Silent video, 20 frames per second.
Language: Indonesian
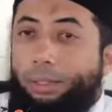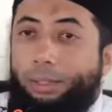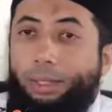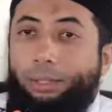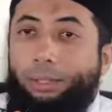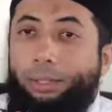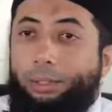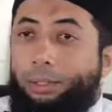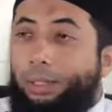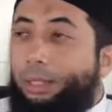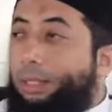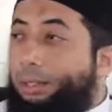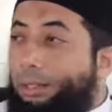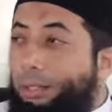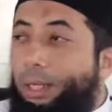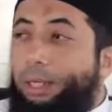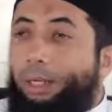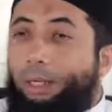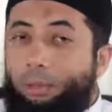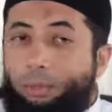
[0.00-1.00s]
Kata syekhnya,
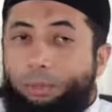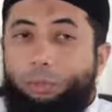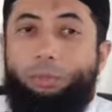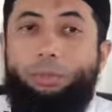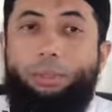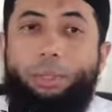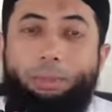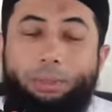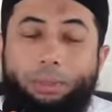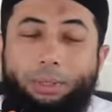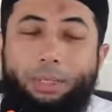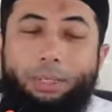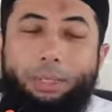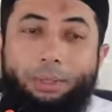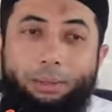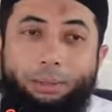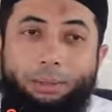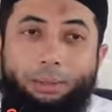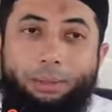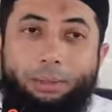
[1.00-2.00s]
"Silakan, suruh dia bertanya."
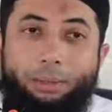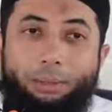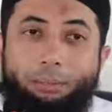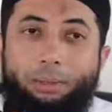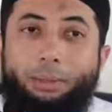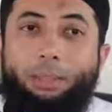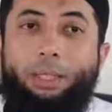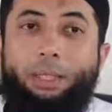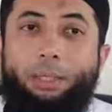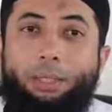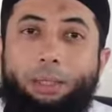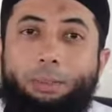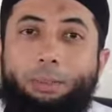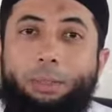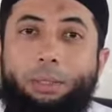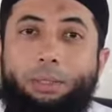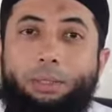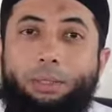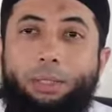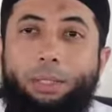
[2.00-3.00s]
Bertanya, dia
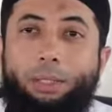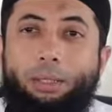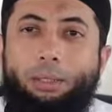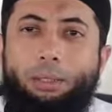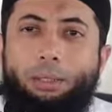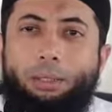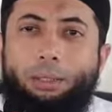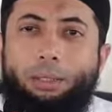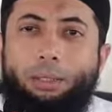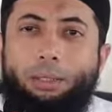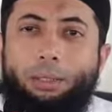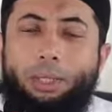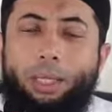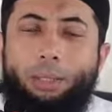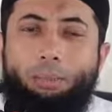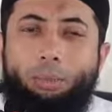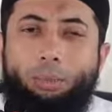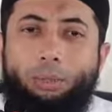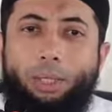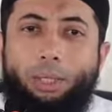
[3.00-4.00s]
bilang, "Syekh,
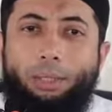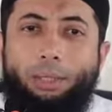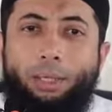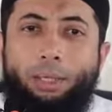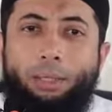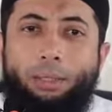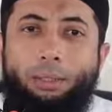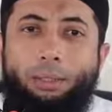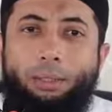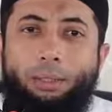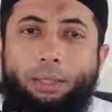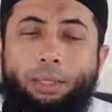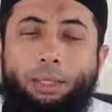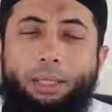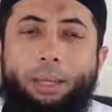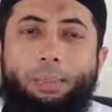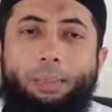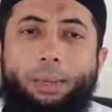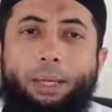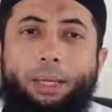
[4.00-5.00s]
saya mau tanya,
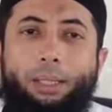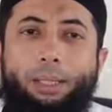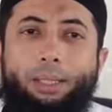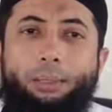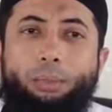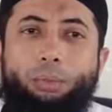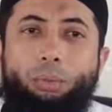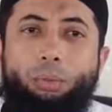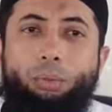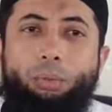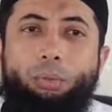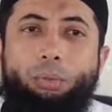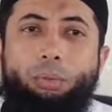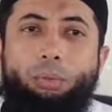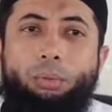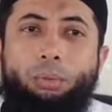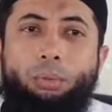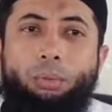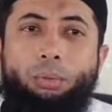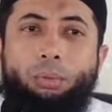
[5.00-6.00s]
kenapa kalian
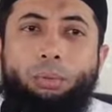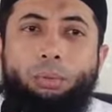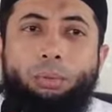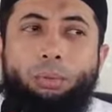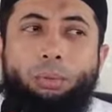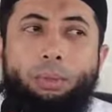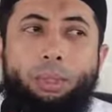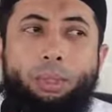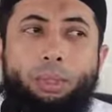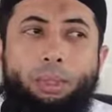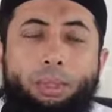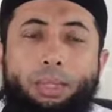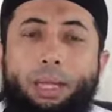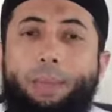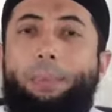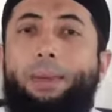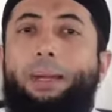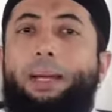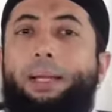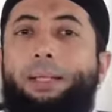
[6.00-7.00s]
suruh eh,
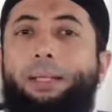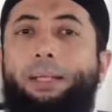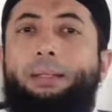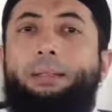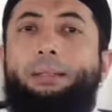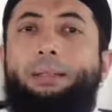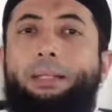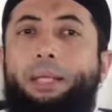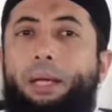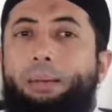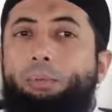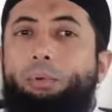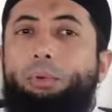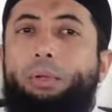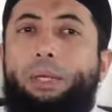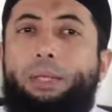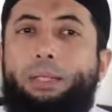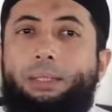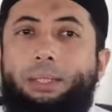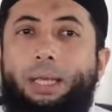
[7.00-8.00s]
kenapa kalian tidak
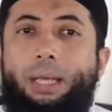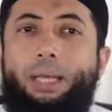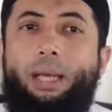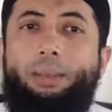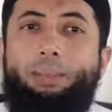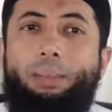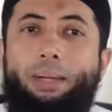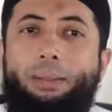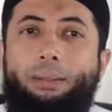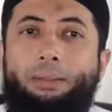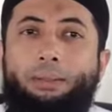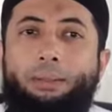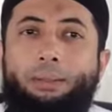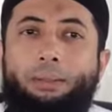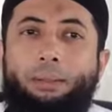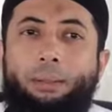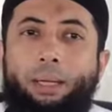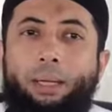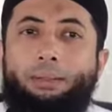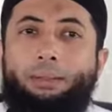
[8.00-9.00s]
boleh salaman
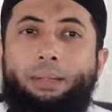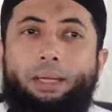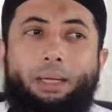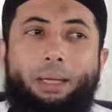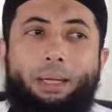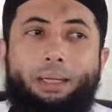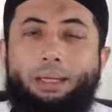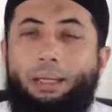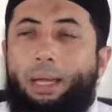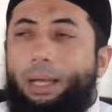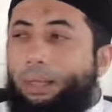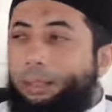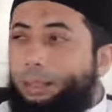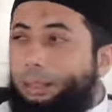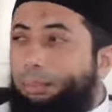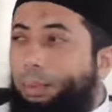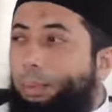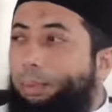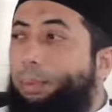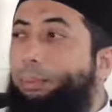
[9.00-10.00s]
antara laki-laki
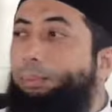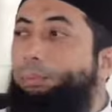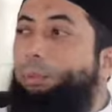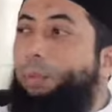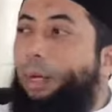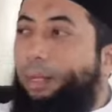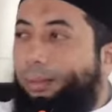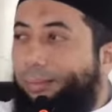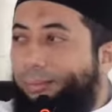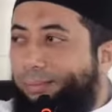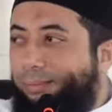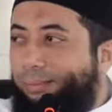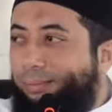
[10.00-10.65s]
sama perempuan?"